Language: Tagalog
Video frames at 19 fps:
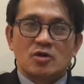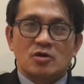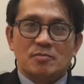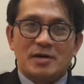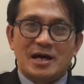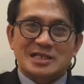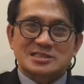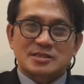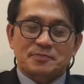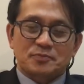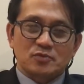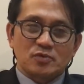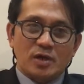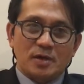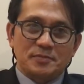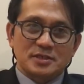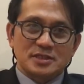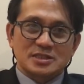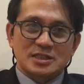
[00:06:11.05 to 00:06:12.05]
Umaasa po
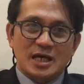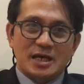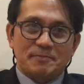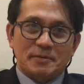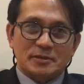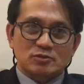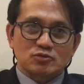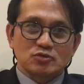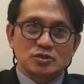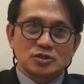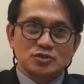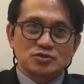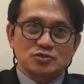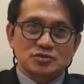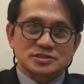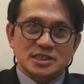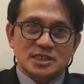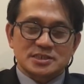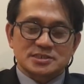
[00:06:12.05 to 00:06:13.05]
kami na patuloy
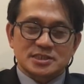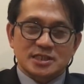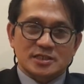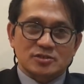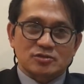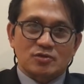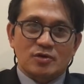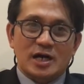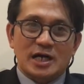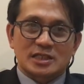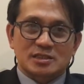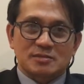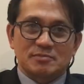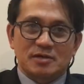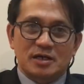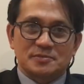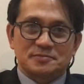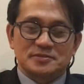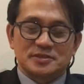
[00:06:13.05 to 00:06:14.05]
niyong share itong ating
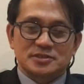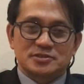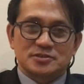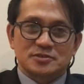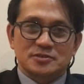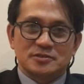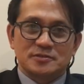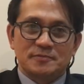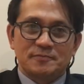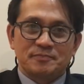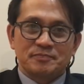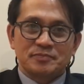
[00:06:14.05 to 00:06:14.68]
mga video